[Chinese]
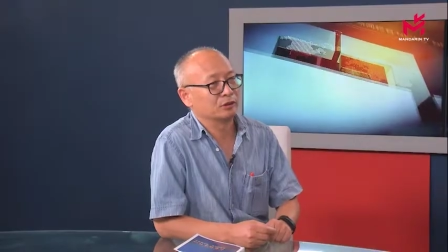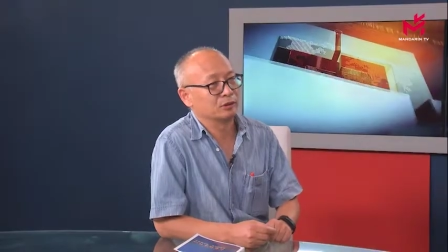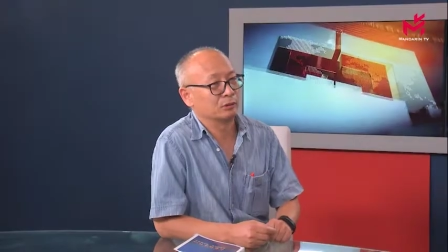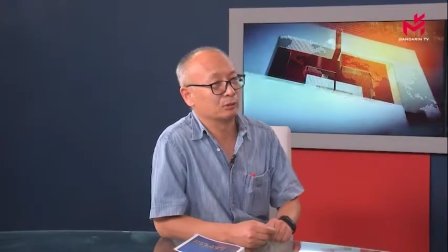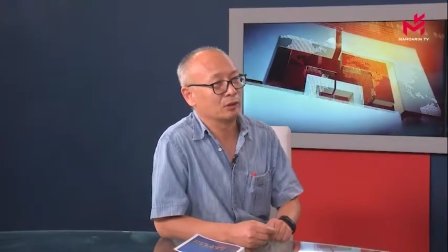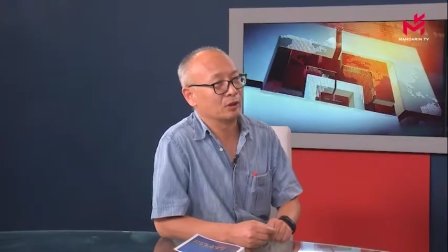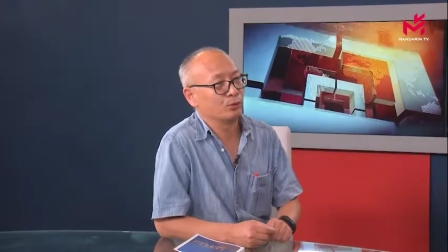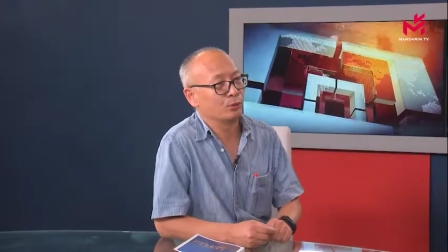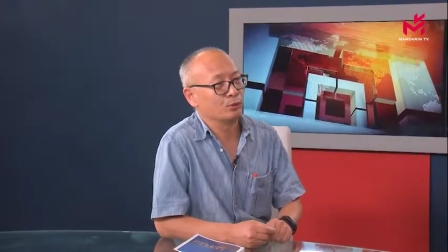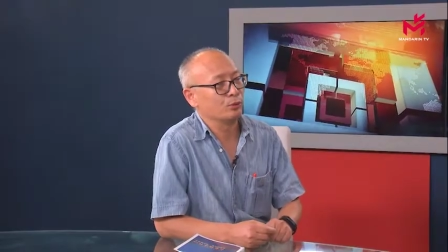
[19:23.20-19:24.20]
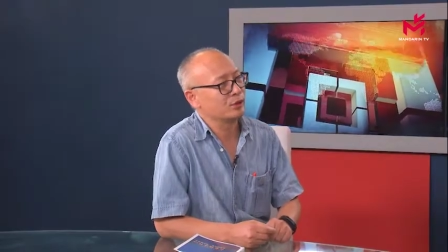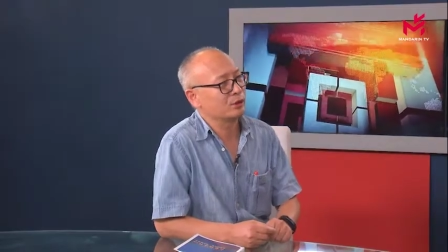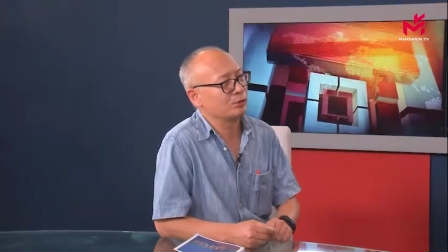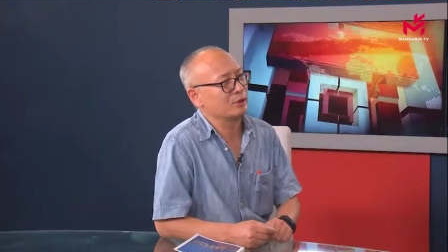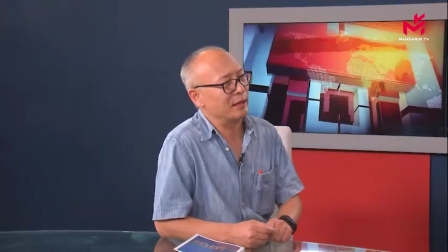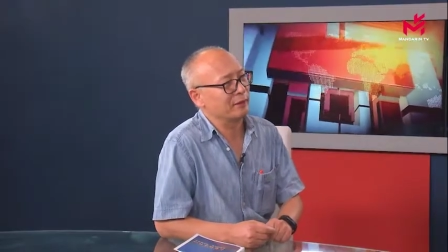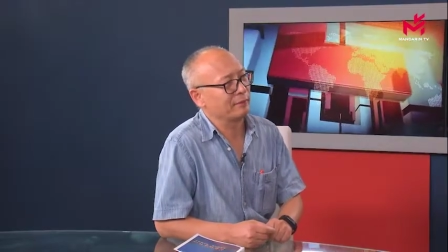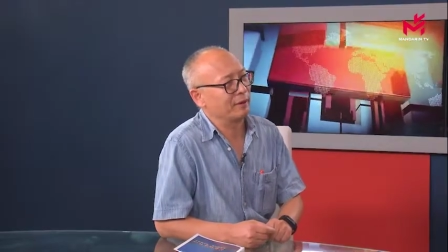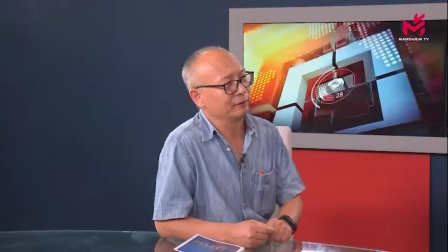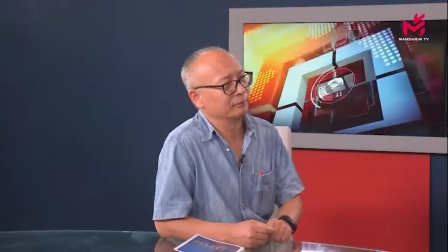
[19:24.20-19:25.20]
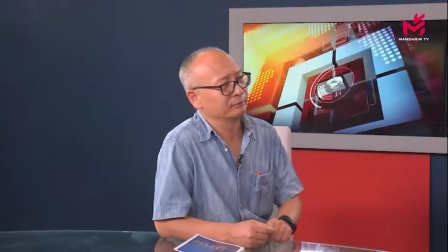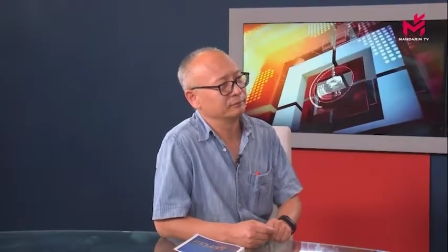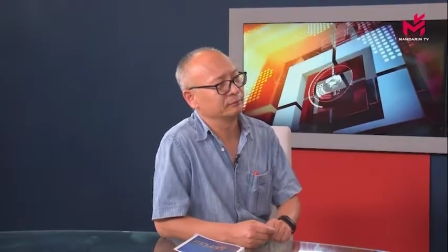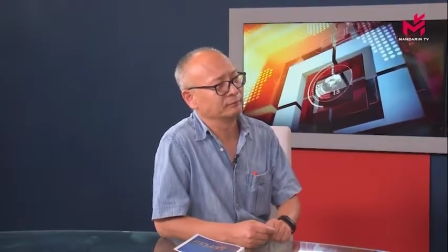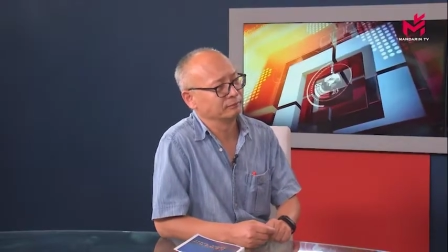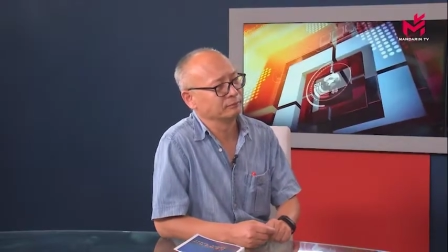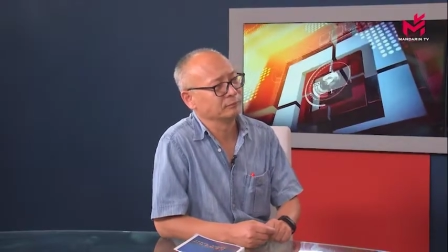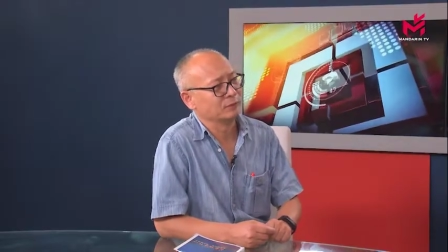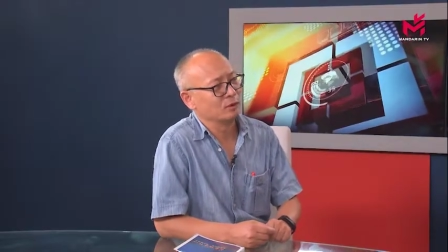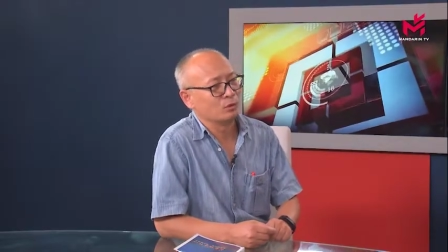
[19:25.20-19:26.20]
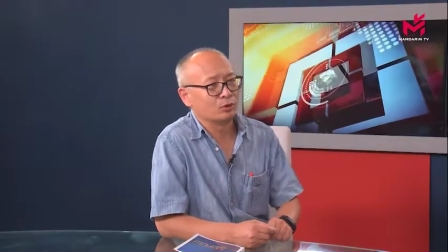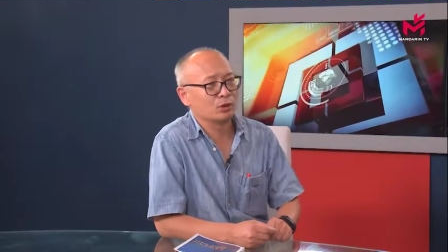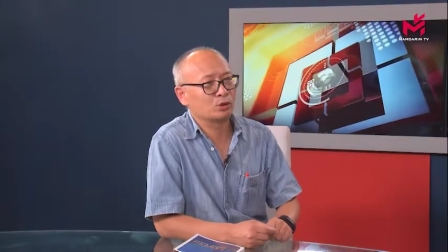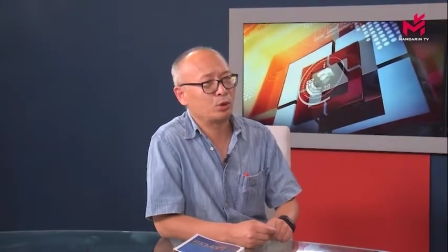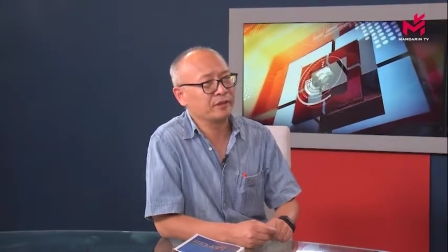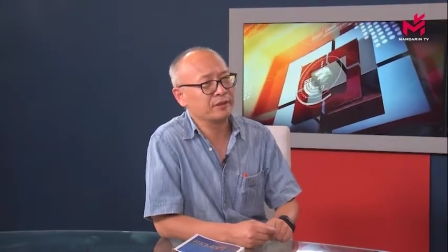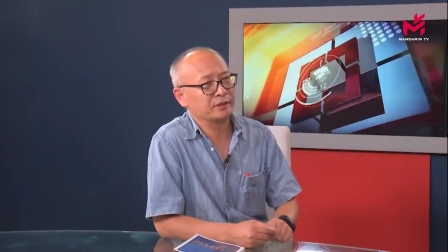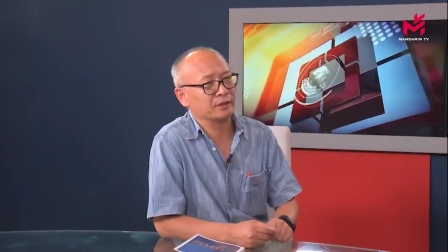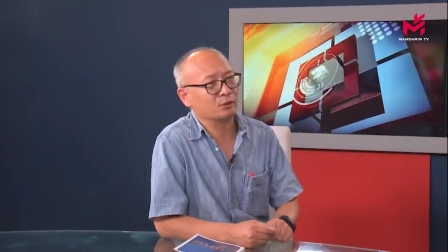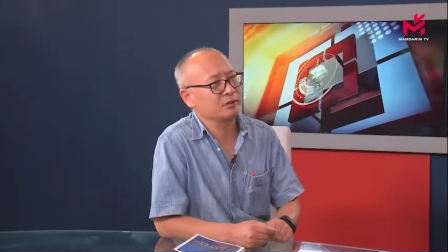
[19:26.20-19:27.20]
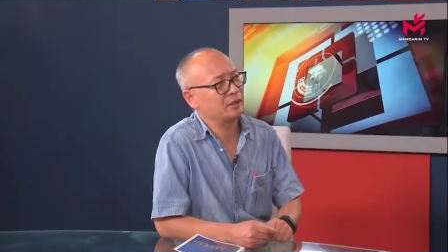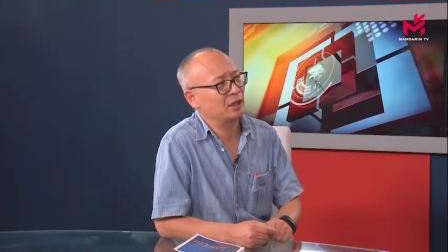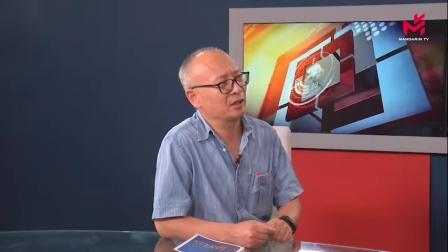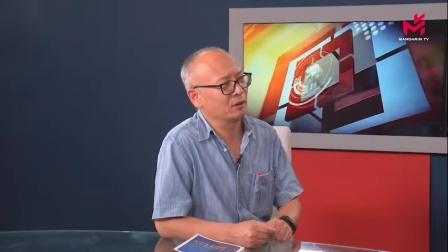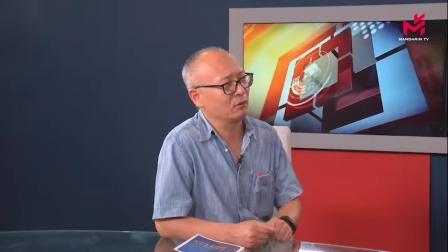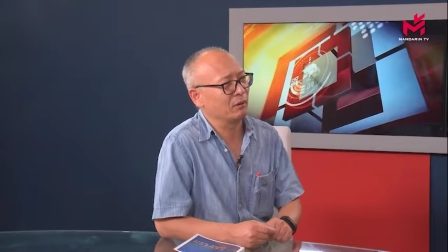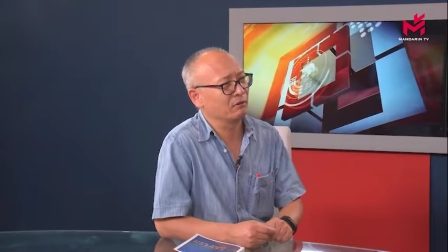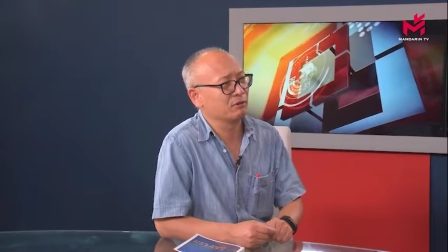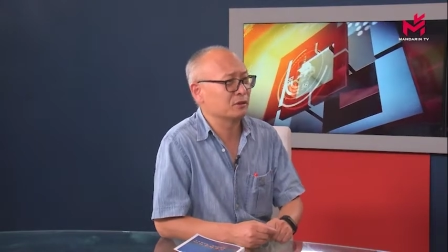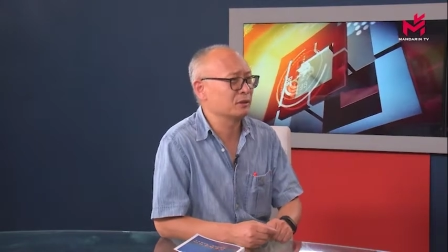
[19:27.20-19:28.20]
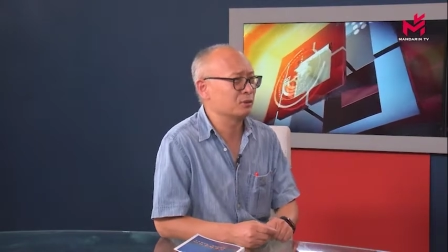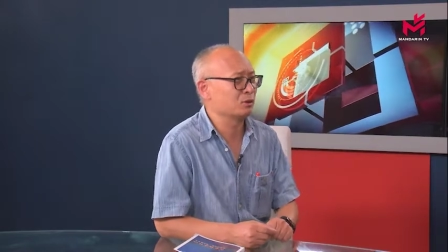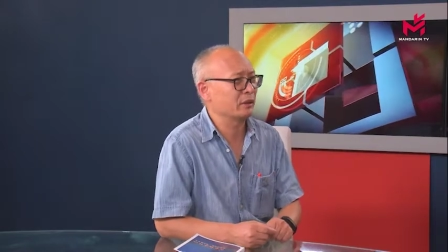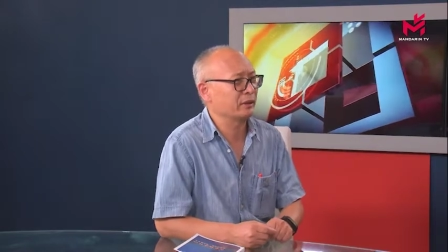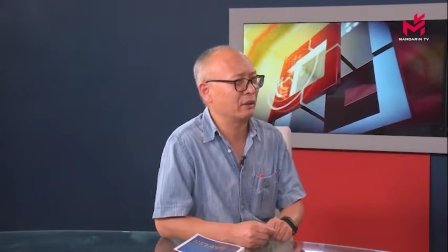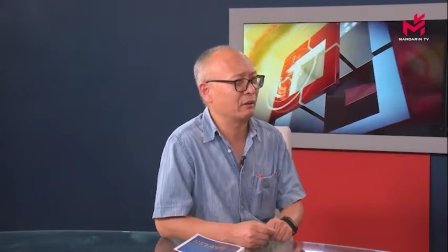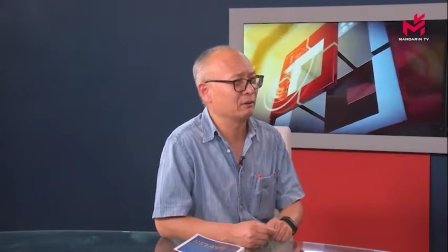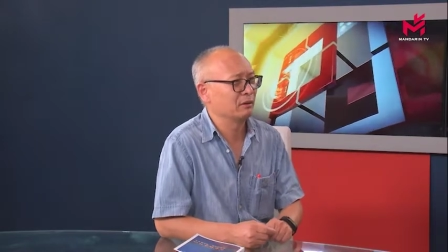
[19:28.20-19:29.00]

我与生俱来的吧。嗯嗯嗯。我觉得创业者都应该乐观，否则怎么创业啊？